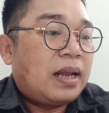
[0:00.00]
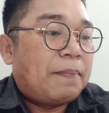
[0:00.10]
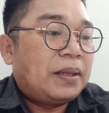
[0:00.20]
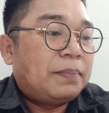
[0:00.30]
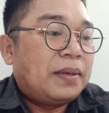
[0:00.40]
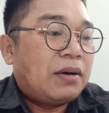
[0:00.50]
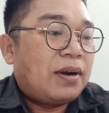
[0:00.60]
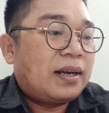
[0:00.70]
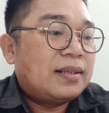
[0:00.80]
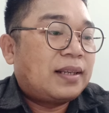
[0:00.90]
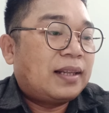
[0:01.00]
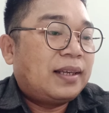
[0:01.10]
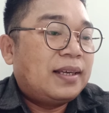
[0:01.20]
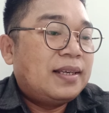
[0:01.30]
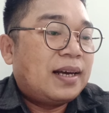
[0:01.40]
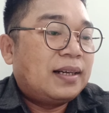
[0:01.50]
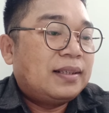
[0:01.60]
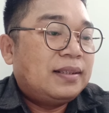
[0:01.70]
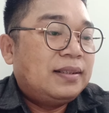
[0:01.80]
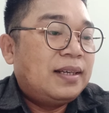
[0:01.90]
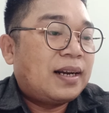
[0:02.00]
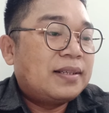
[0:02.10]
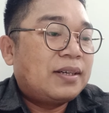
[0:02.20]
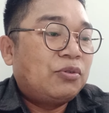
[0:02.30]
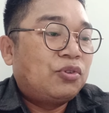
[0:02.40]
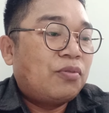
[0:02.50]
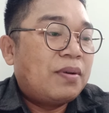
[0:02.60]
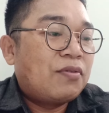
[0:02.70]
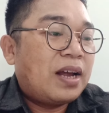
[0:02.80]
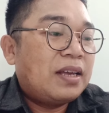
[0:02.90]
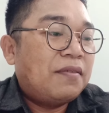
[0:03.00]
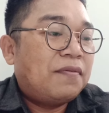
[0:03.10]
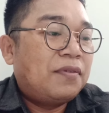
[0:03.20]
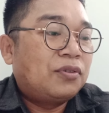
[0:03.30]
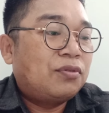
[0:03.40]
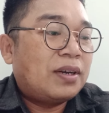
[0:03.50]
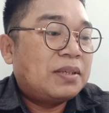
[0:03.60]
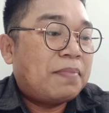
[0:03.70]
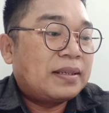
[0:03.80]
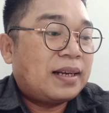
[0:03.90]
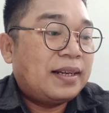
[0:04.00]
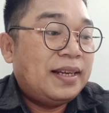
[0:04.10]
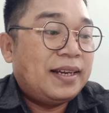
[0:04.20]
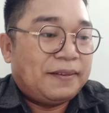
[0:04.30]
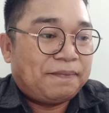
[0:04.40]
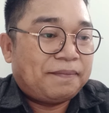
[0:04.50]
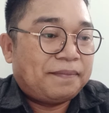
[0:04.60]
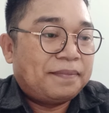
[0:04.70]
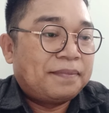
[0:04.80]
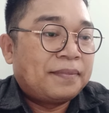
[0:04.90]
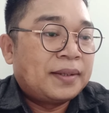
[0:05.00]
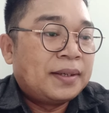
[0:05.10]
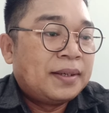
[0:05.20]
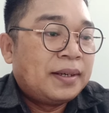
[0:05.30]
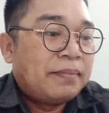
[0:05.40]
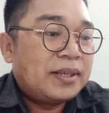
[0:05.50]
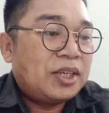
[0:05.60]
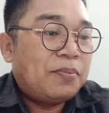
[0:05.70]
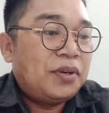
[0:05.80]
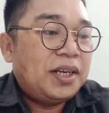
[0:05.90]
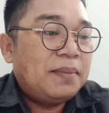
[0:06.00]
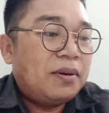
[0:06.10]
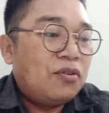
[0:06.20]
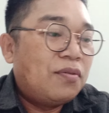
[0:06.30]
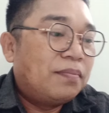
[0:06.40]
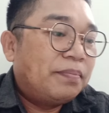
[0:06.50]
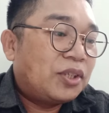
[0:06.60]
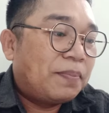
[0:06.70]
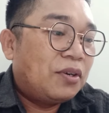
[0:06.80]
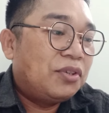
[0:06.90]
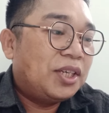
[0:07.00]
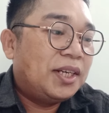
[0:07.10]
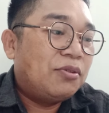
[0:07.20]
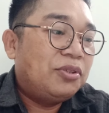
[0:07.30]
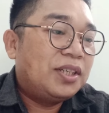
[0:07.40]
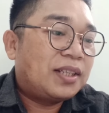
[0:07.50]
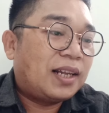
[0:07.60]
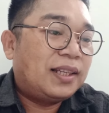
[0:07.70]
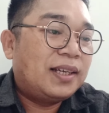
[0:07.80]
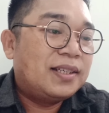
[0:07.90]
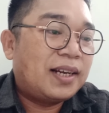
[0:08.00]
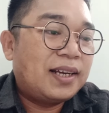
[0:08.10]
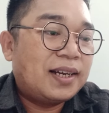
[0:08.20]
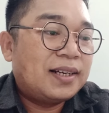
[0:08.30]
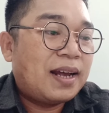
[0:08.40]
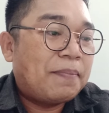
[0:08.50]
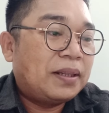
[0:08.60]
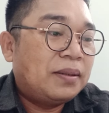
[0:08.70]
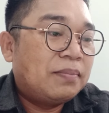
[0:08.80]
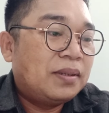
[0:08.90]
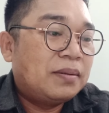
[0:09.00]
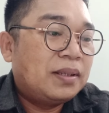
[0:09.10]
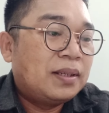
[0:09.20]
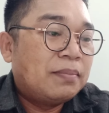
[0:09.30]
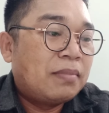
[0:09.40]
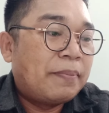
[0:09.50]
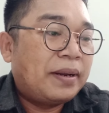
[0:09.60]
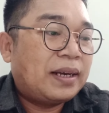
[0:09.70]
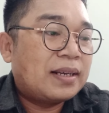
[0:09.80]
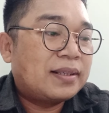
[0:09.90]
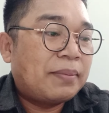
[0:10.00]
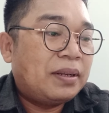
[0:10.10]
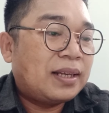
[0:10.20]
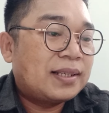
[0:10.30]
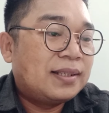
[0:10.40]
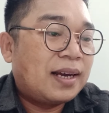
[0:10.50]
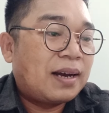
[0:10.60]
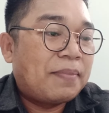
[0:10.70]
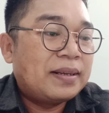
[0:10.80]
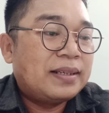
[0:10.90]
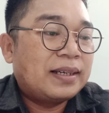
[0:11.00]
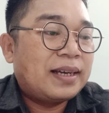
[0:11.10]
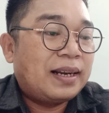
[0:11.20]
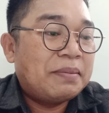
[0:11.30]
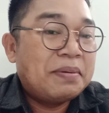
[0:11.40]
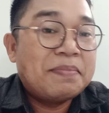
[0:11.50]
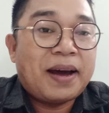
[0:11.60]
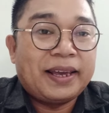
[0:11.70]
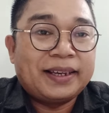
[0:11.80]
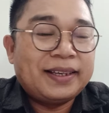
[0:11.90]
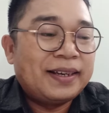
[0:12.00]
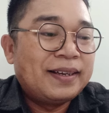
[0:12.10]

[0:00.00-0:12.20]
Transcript: dapat menawarkan strategi yang dirancang untuk mengurangi fluktuasi pasar ini. Meskipun ini belum sepenuhnya diuji, strategi jaringan dapat memberikan stabilitas jangka panjang yang lebih baik.